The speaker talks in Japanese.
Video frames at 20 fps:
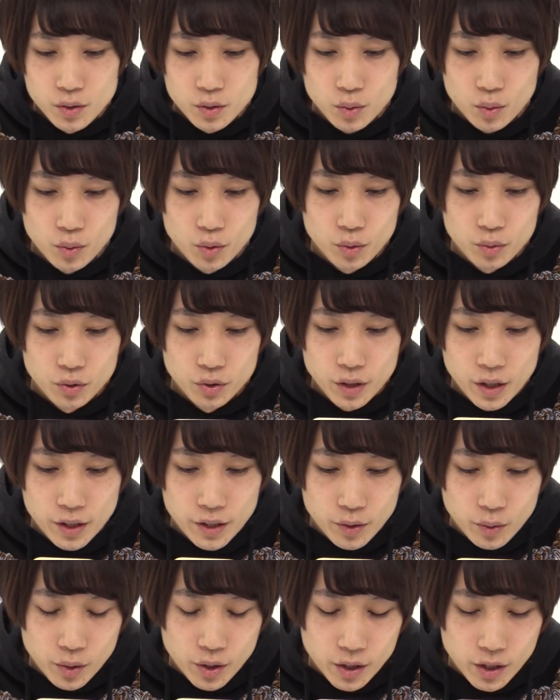そこの裏
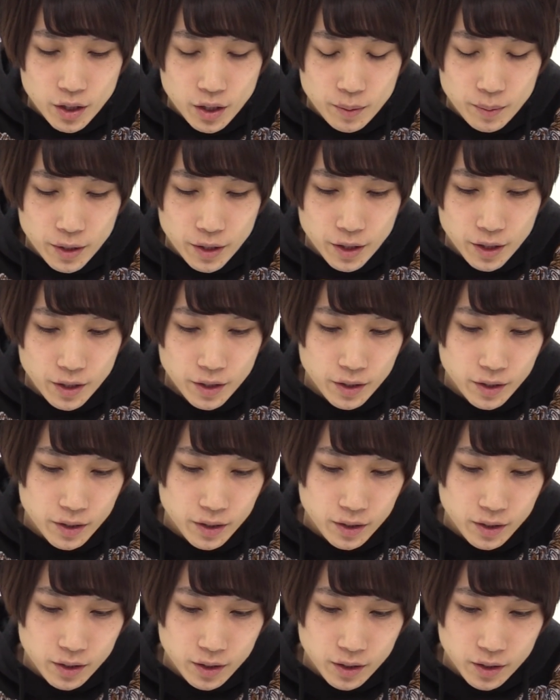に置けてればね
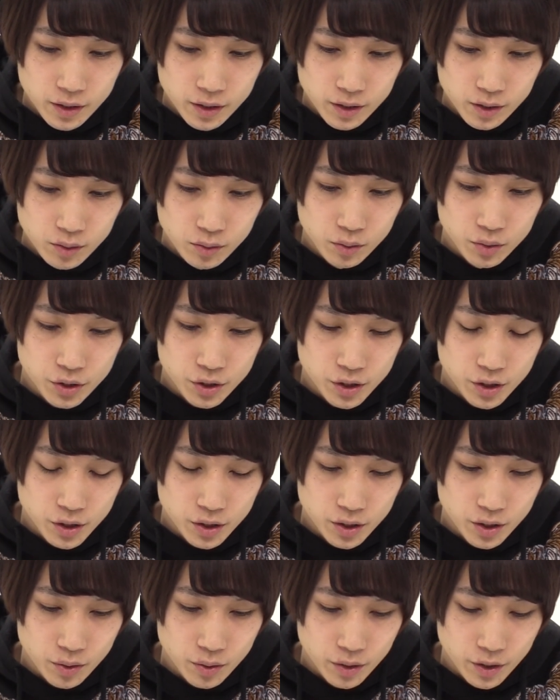美味しいんで
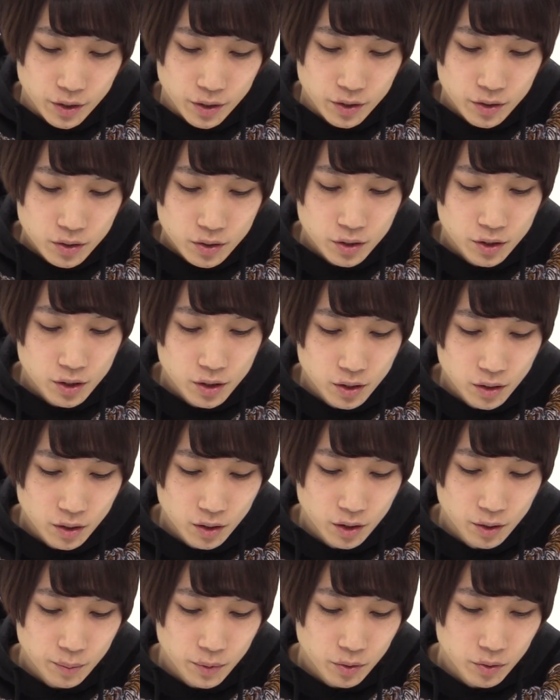すけどねじゃ一度2
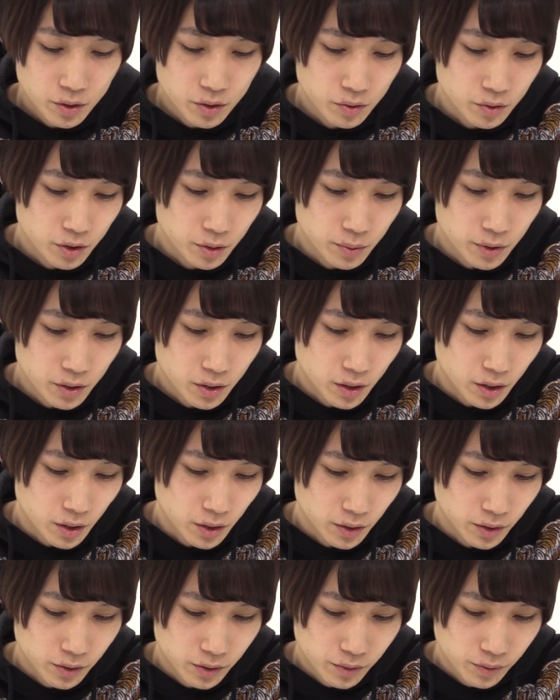回目とりあえず打ちますか
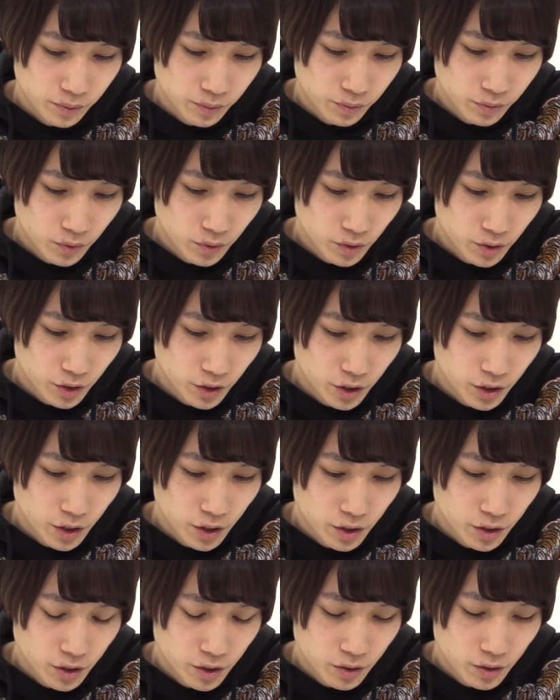遅
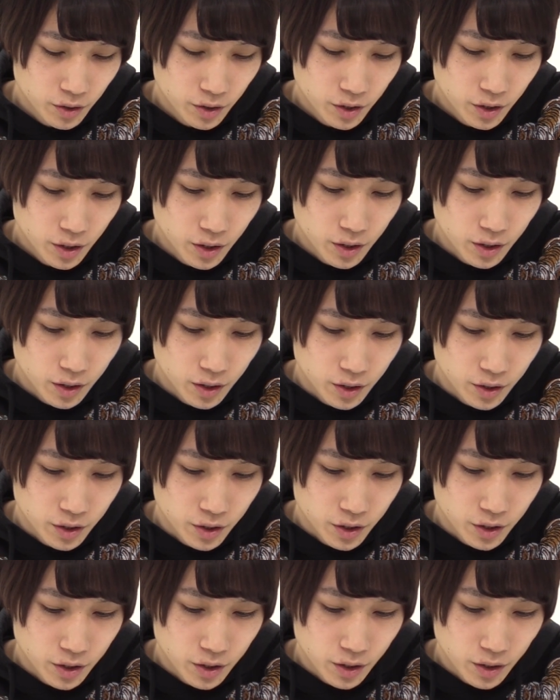延したら安
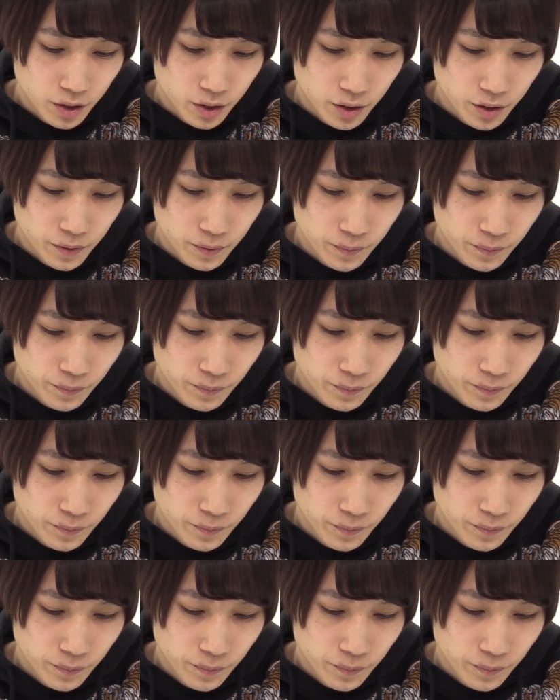心なんで